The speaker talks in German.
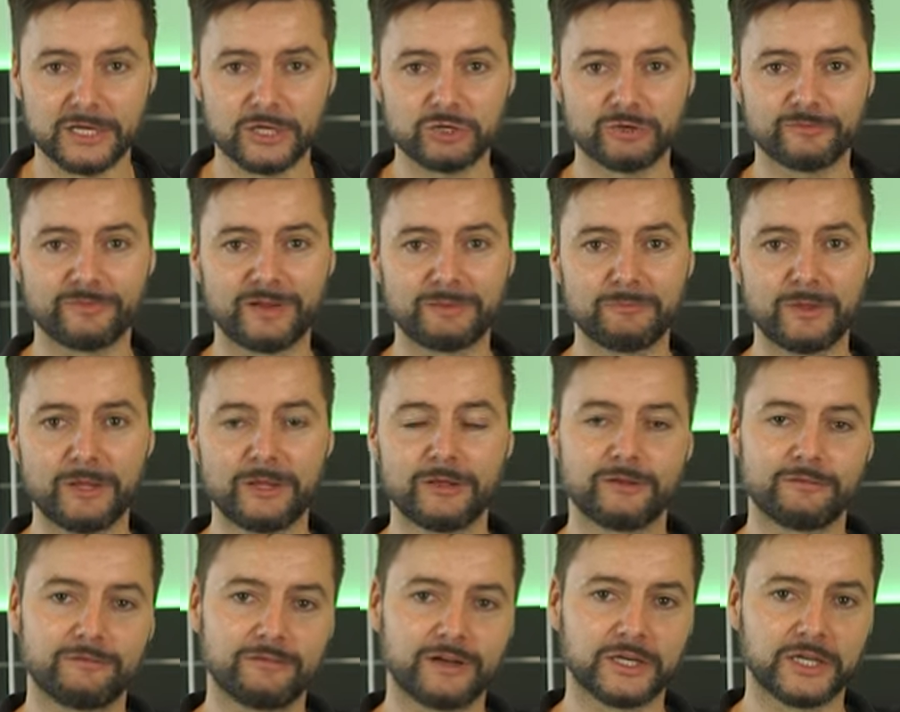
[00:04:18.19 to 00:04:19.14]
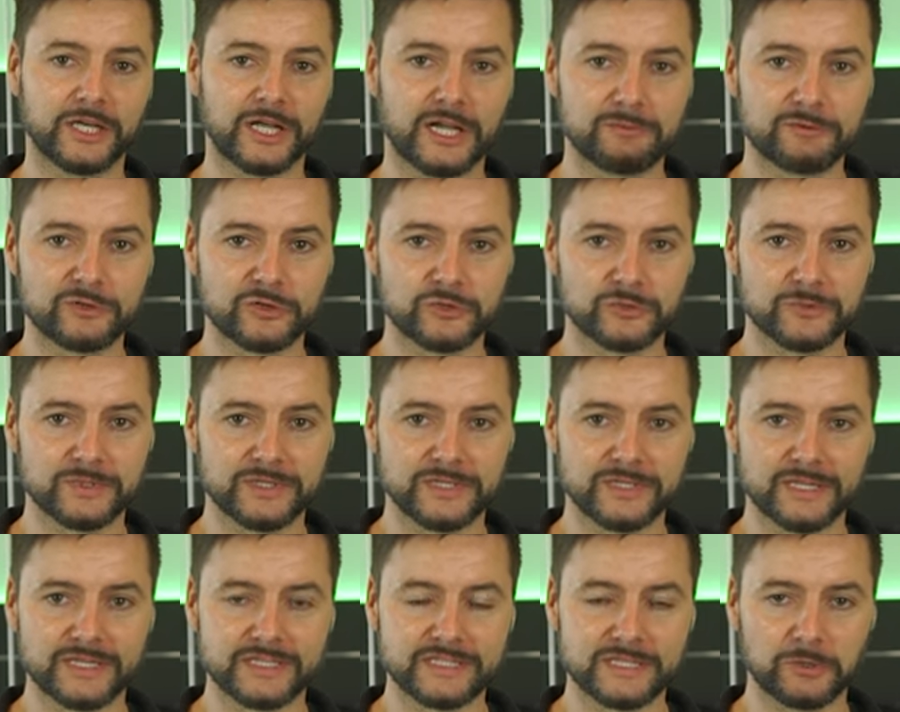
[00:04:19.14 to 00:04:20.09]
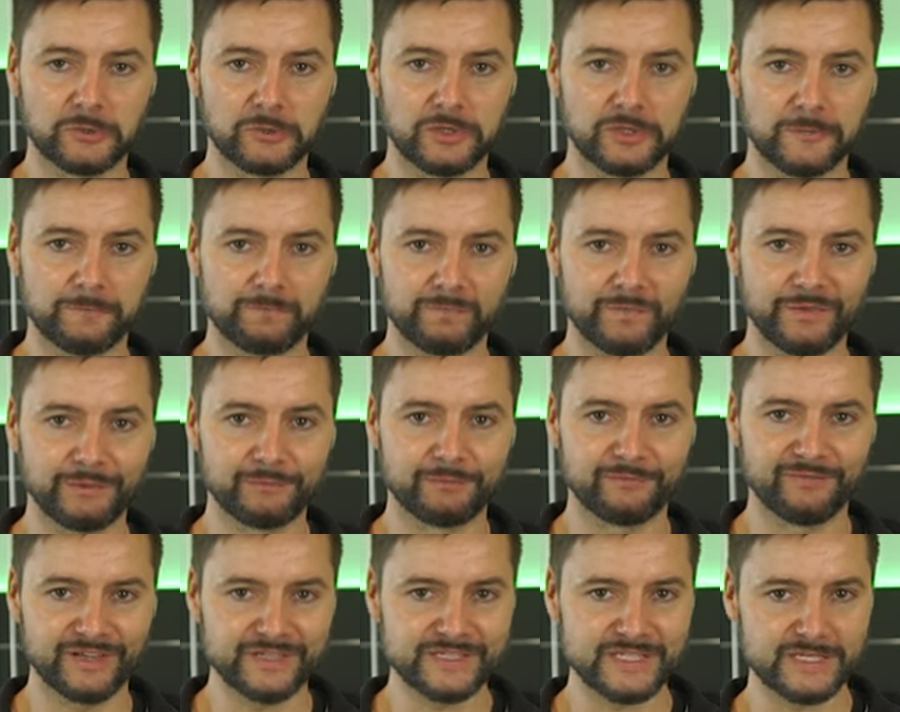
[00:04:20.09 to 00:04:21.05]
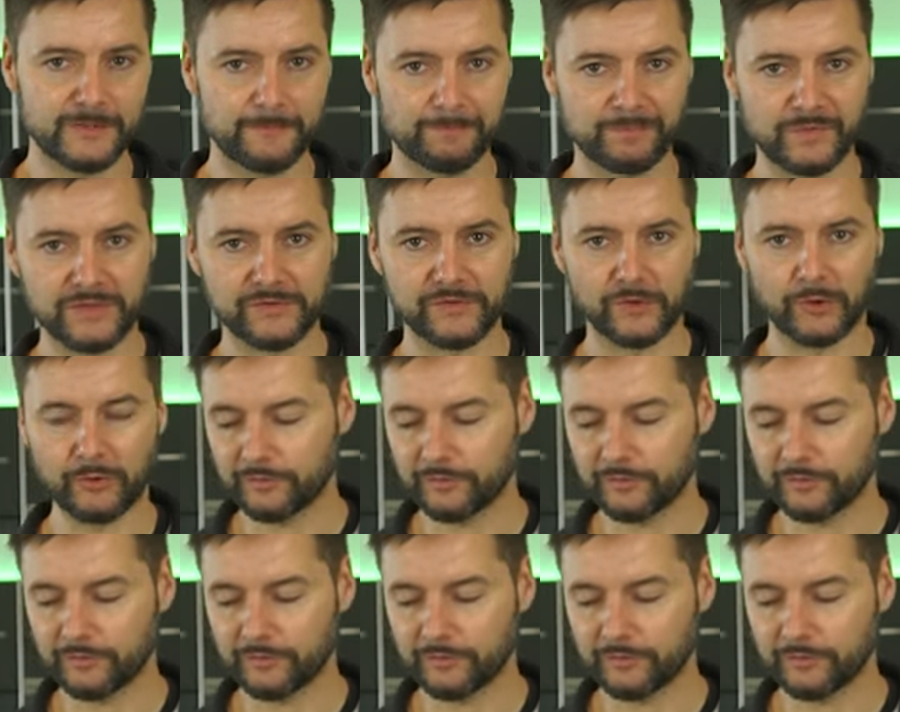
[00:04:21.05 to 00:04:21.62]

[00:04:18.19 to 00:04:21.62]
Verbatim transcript: Der Schwamm war eine halbe Stunde jetzt auch im Wasser, ist